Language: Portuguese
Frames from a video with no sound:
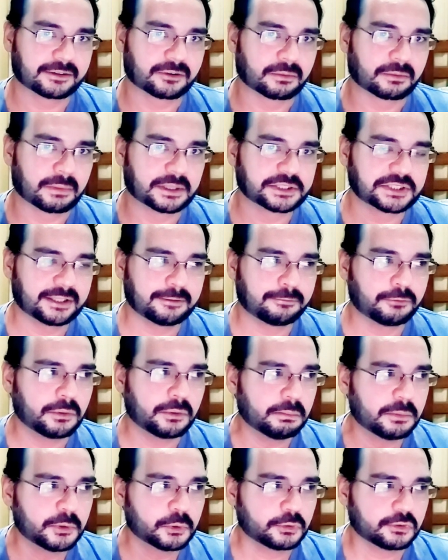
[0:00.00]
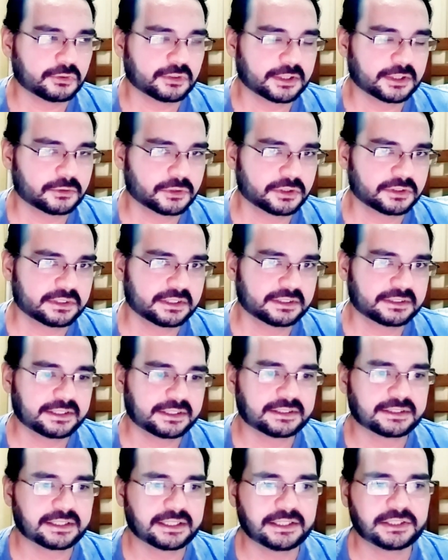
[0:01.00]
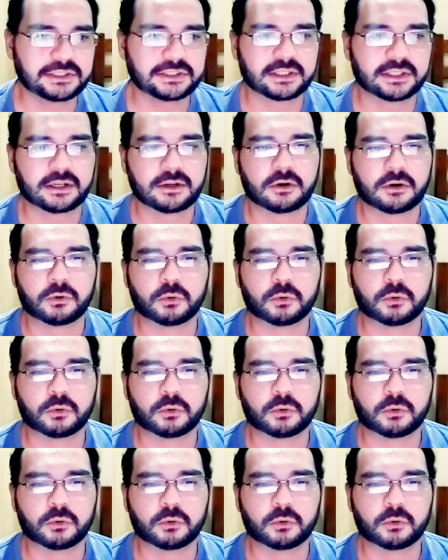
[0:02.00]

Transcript: como a gente viu em 1183,